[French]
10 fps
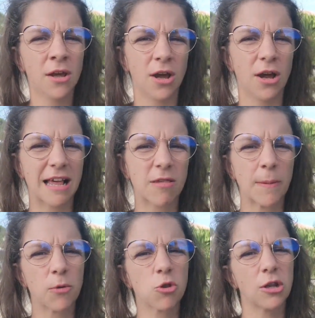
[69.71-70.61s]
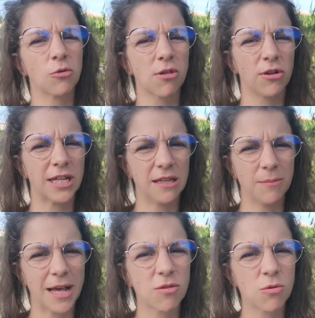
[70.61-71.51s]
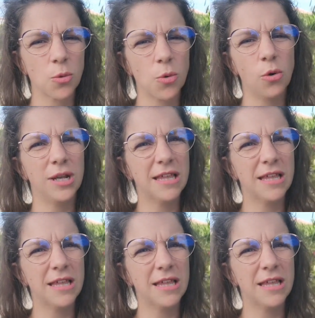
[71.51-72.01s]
la semaine prochaine, on sera en animation au